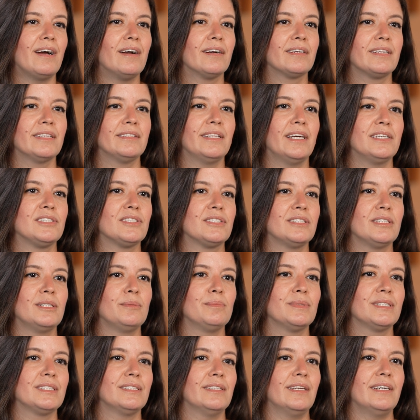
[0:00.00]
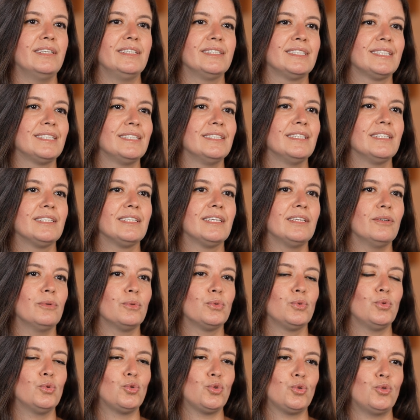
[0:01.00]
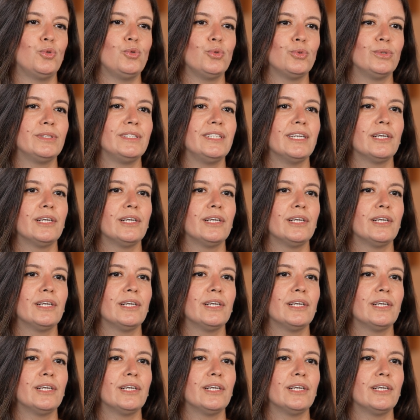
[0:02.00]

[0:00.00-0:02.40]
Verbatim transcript: arkadaşlarımızın arasındaki o güçlü